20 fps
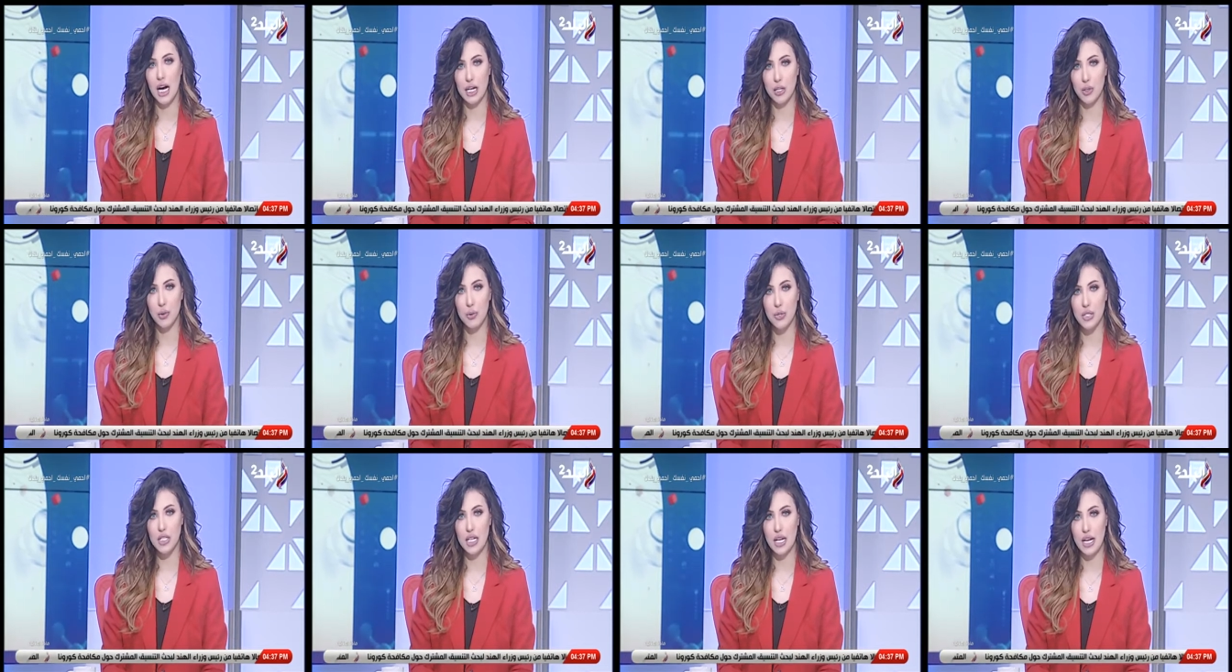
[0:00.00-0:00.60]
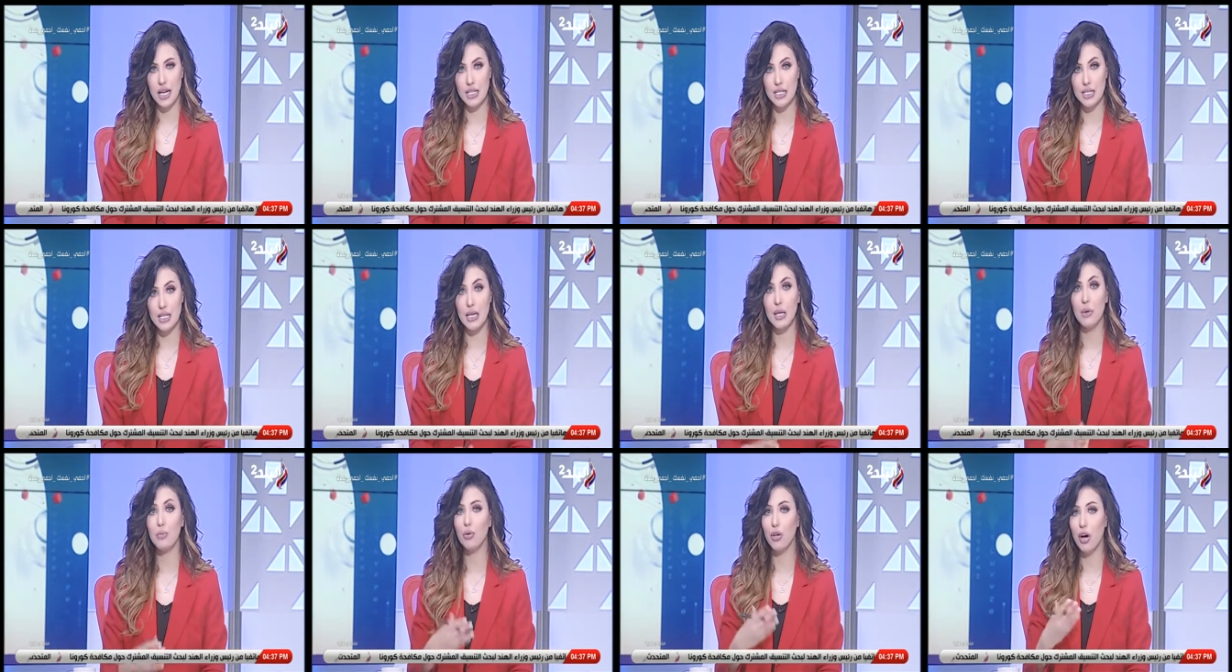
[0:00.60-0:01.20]
عن كورس
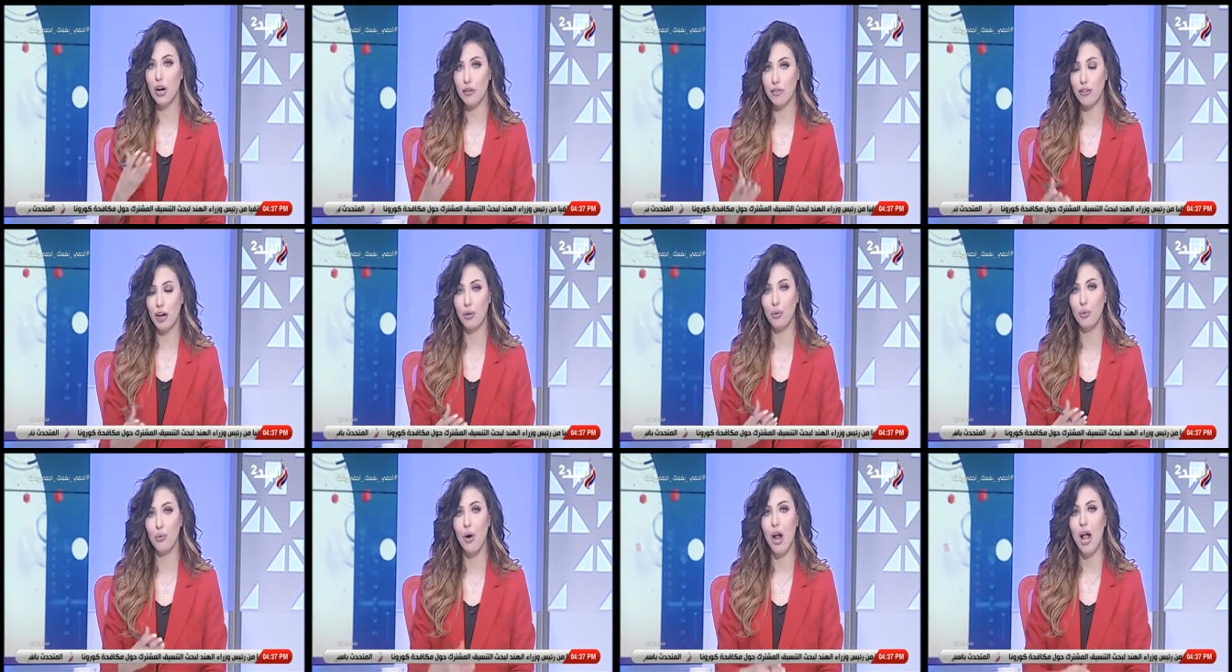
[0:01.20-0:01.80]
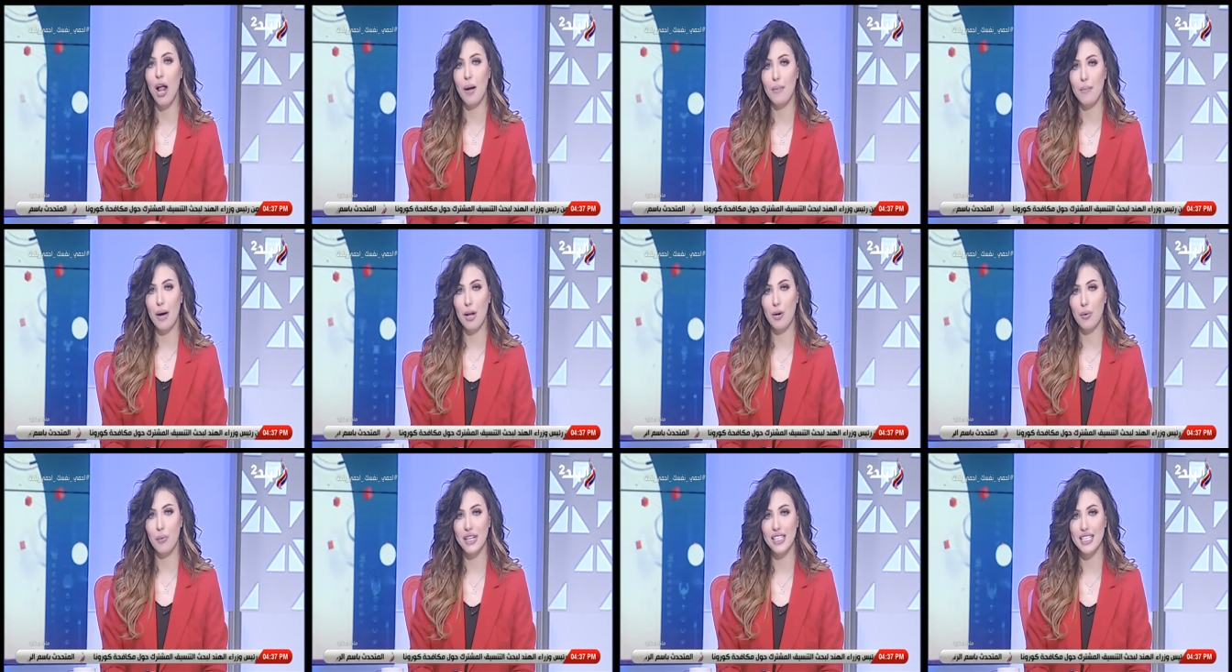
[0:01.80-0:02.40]
الانسيليم ونعرف عنه
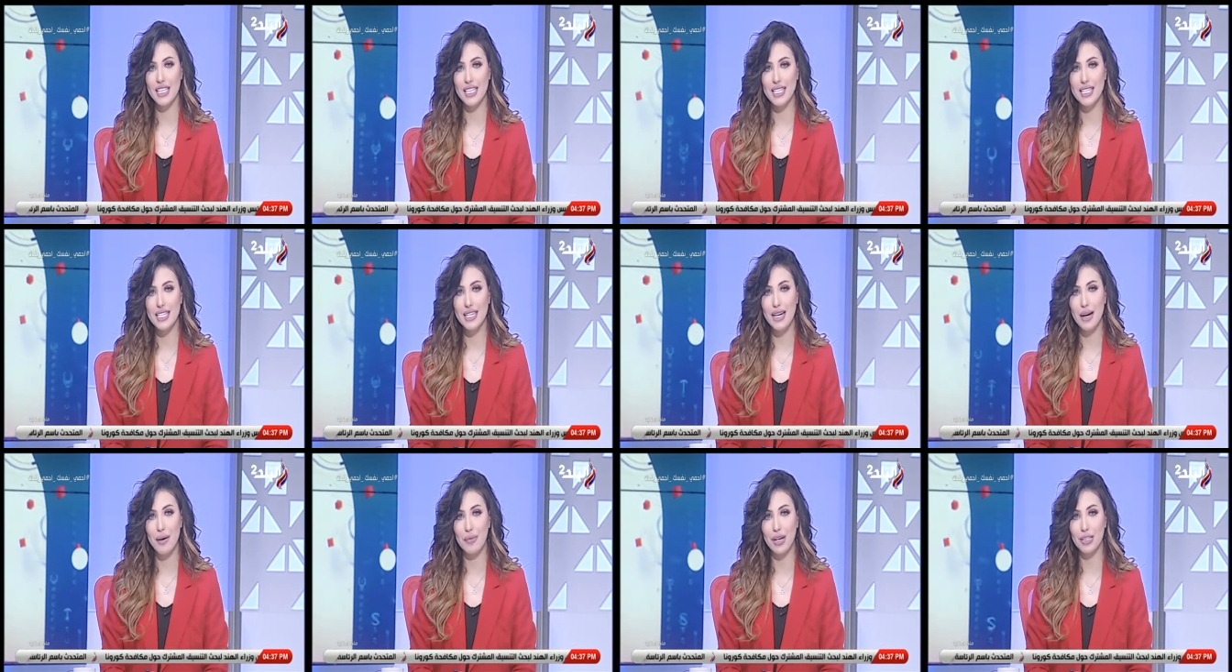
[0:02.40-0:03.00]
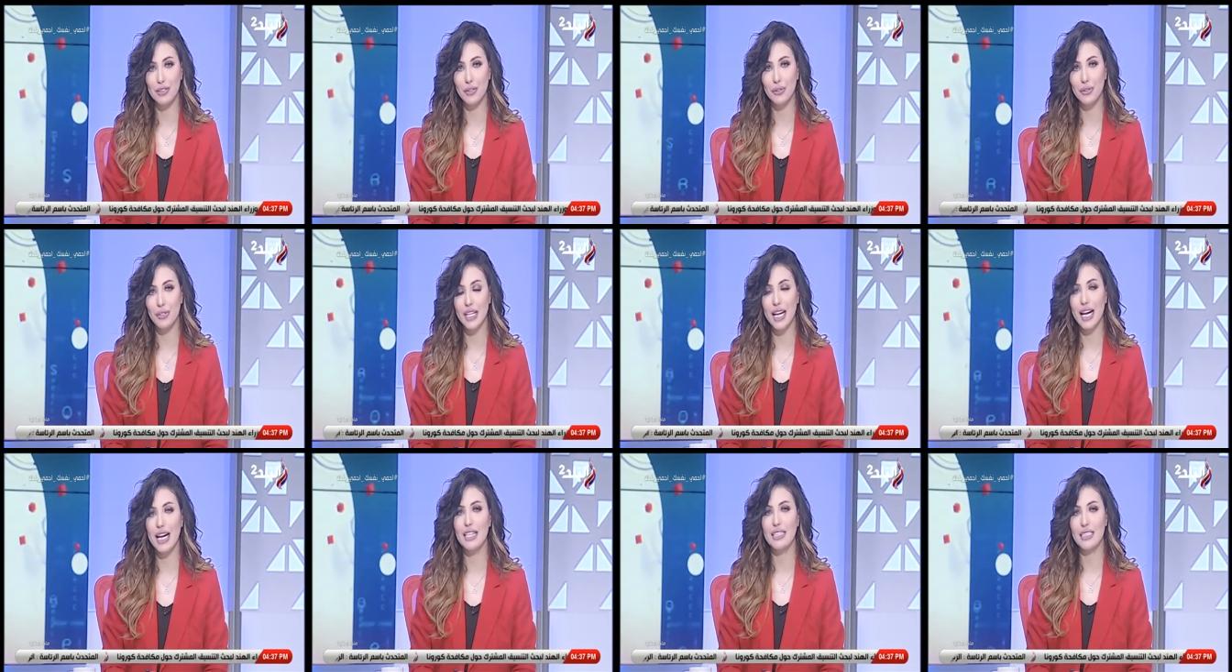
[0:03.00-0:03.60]
معلومات كتيره مع
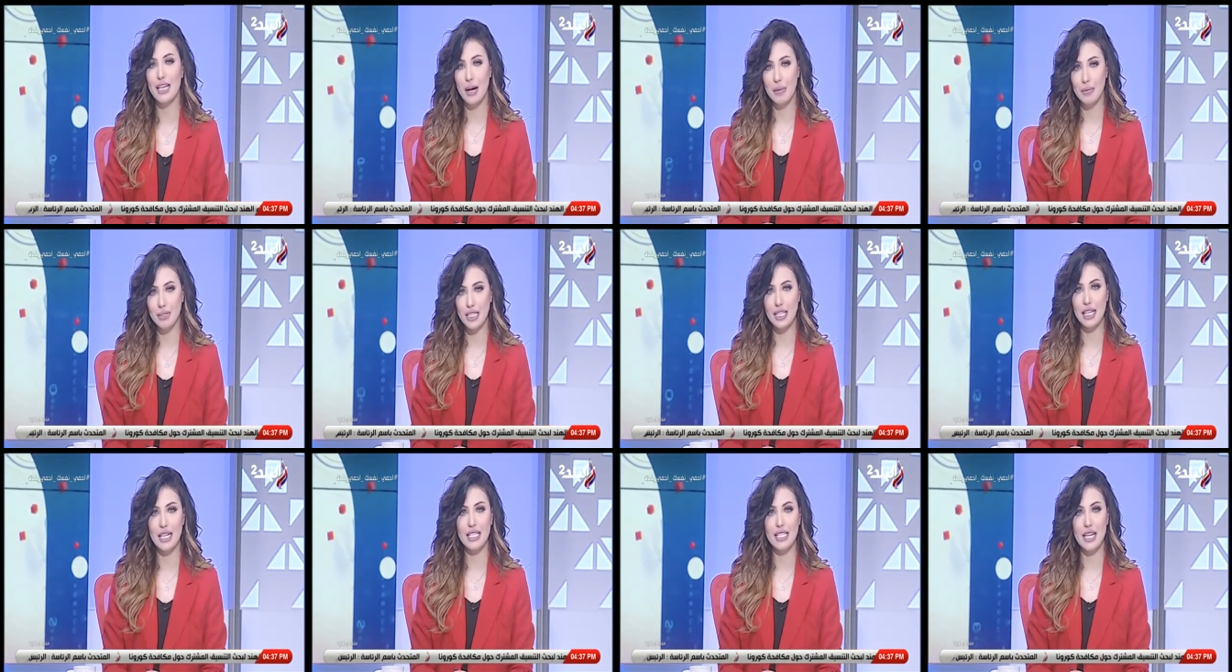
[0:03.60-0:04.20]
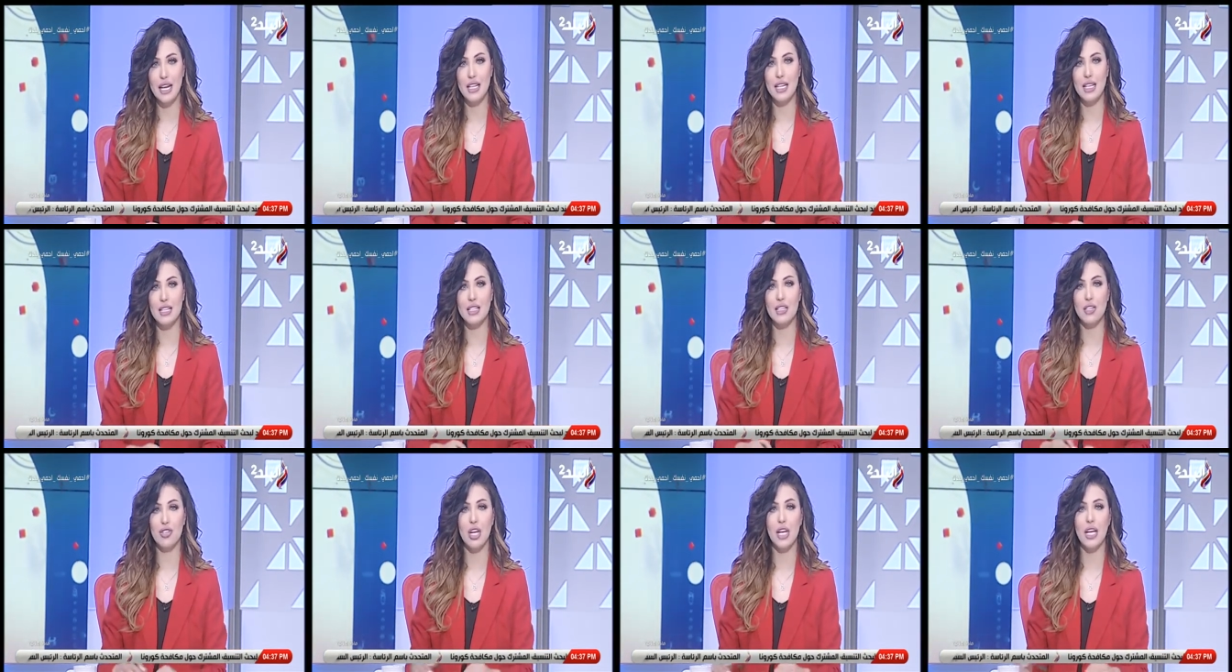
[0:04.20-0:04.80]
دكتور خالد احمد الغزالي
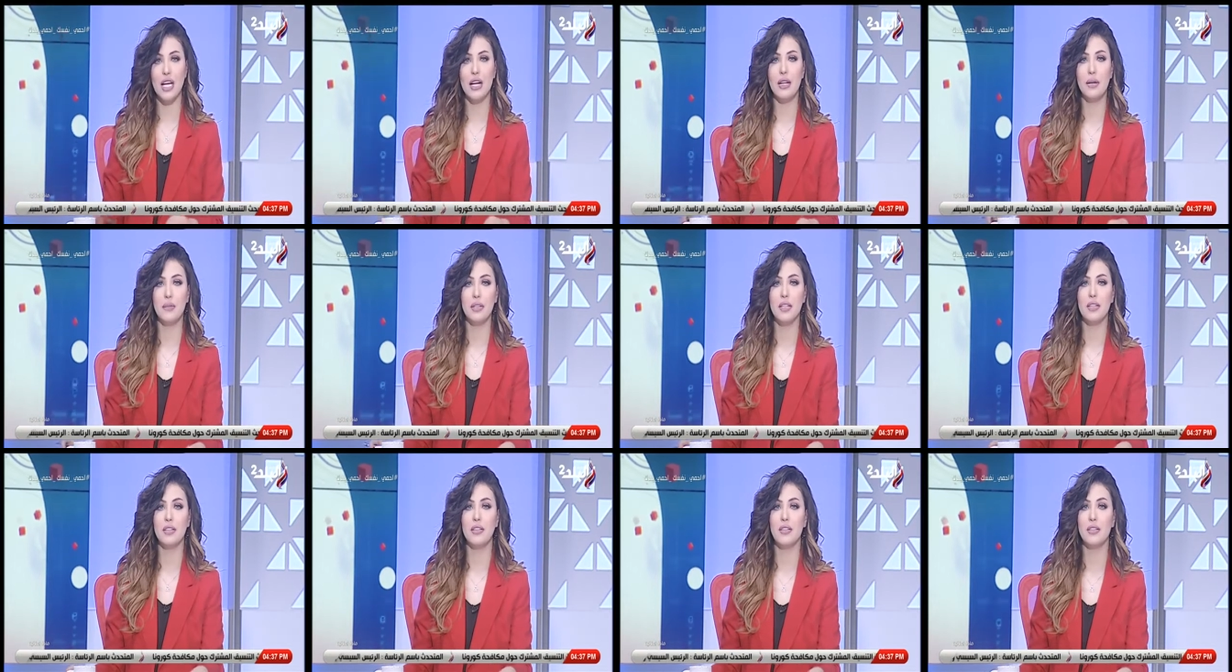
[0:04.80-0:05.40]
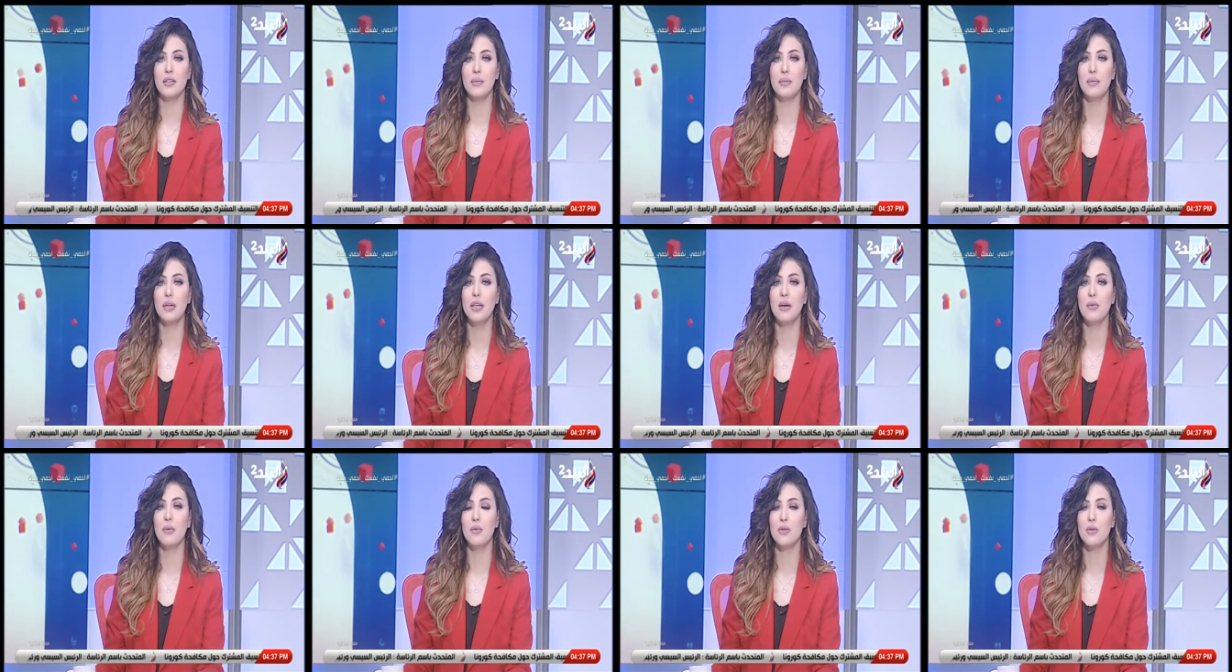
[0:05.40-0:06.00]
استشاري النباتات الطبيه